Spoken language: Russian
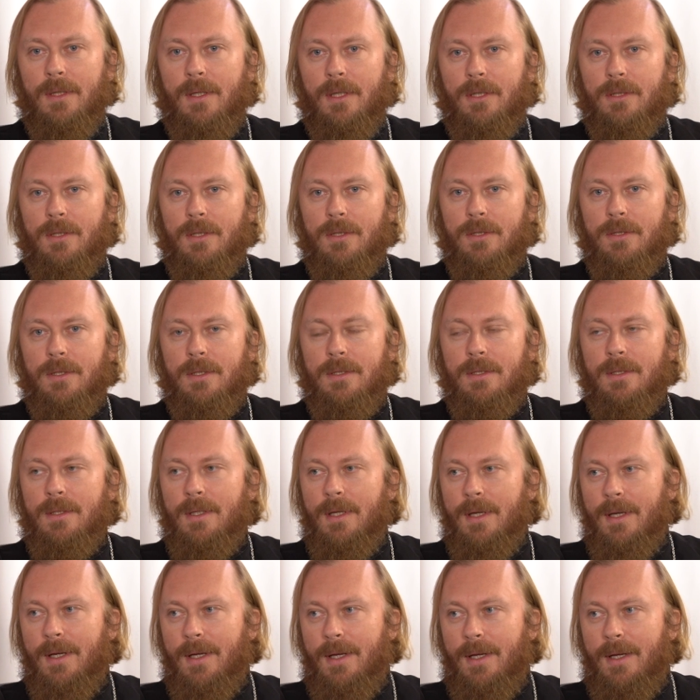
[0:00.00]
наша жизнь
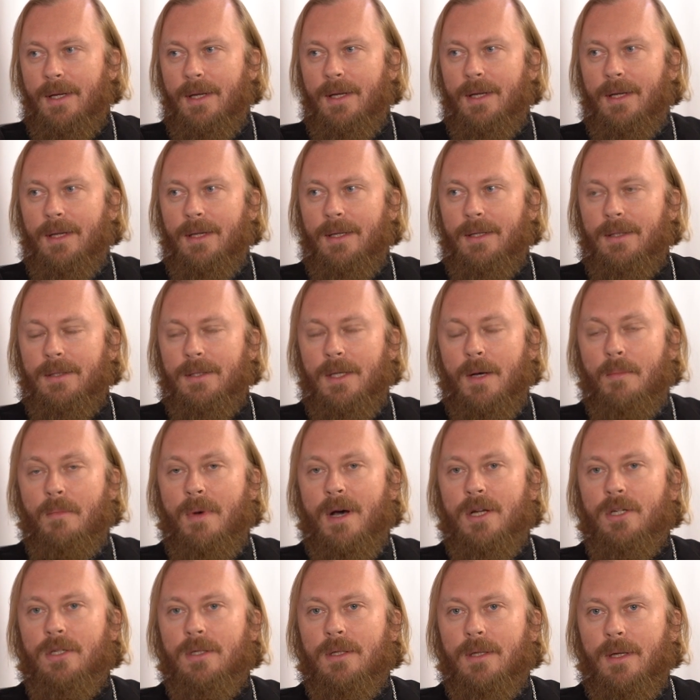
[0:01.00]

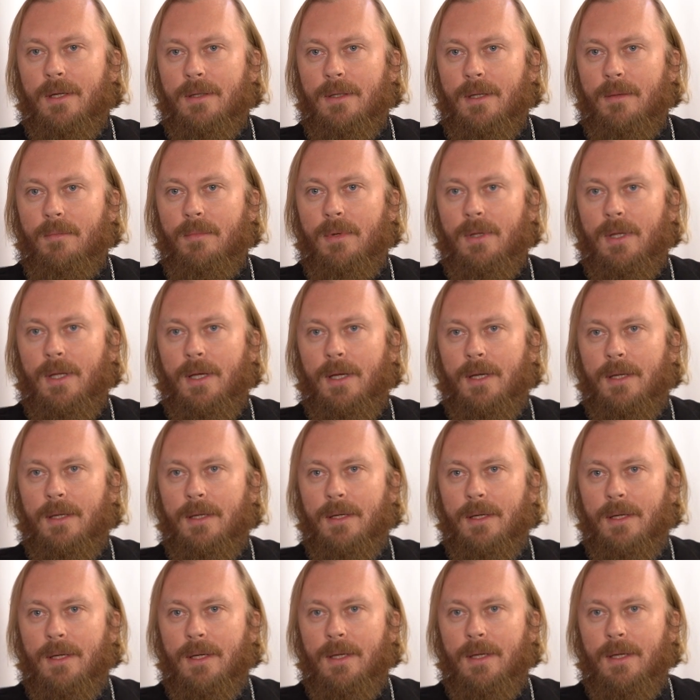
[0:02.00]
домашняя, она была
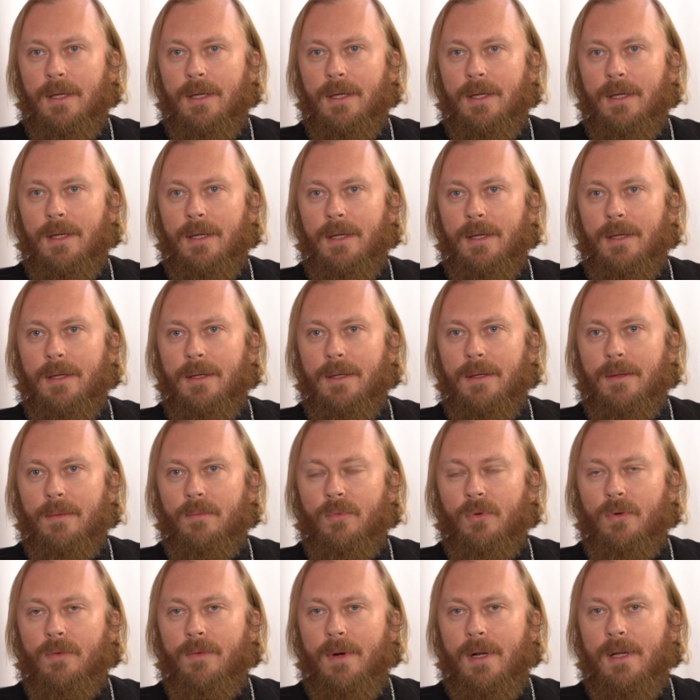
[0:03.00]
э,
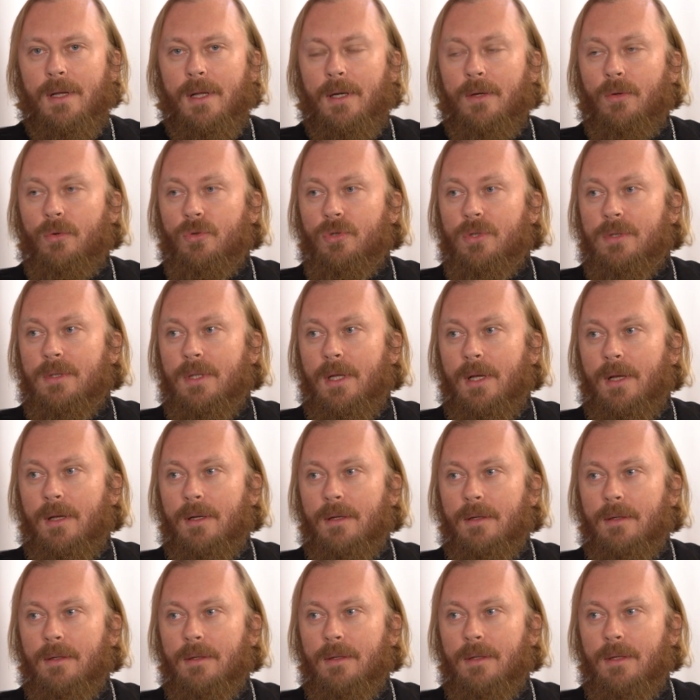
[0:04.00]
буквально окружена
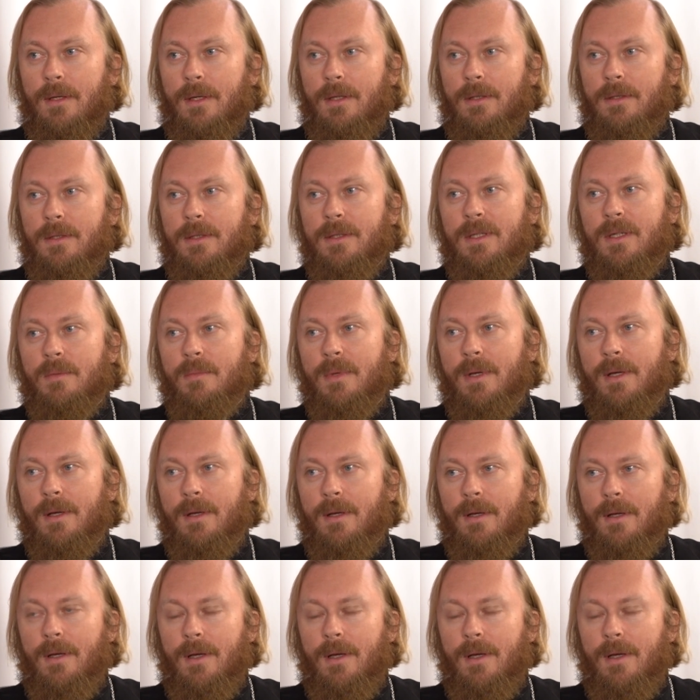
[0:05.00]
книгами,